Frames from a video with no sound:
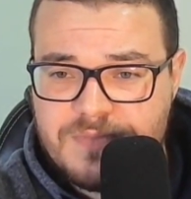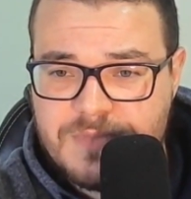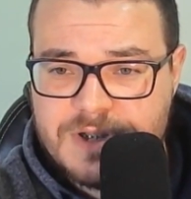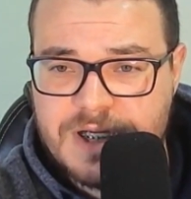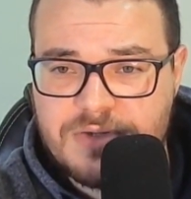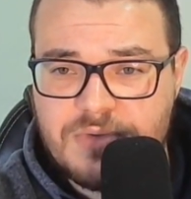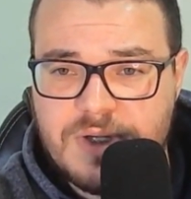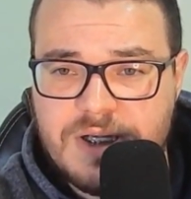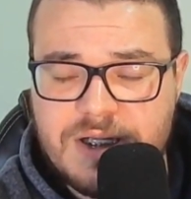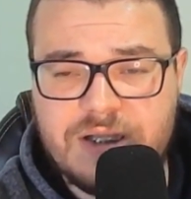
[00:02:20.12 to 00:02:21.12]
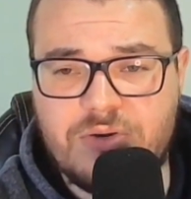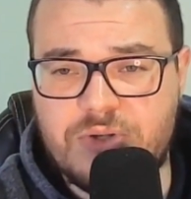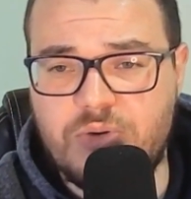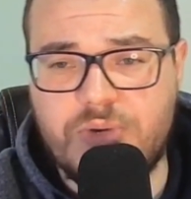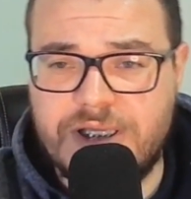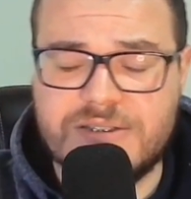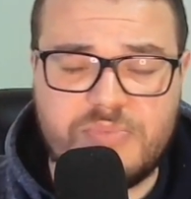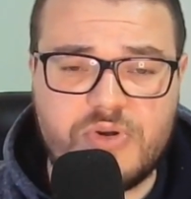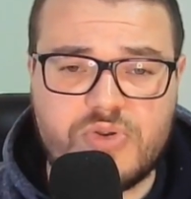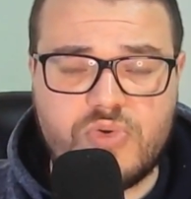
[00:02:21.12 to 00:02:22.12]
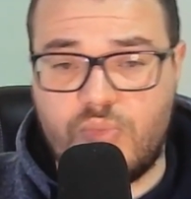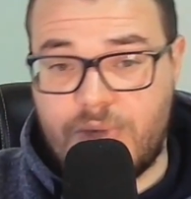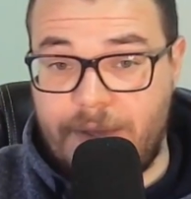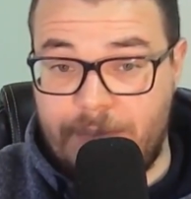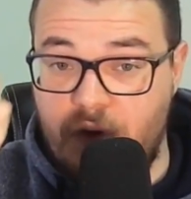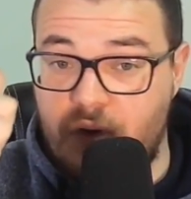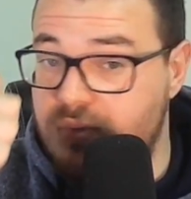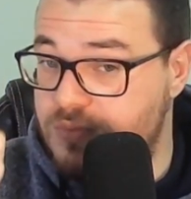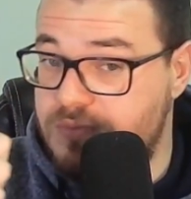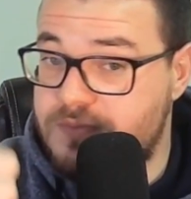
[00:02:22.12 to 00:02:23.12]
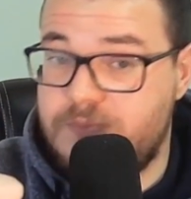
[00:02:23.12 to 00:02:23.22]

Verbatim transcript: certo? Então deu 15.1. É bom?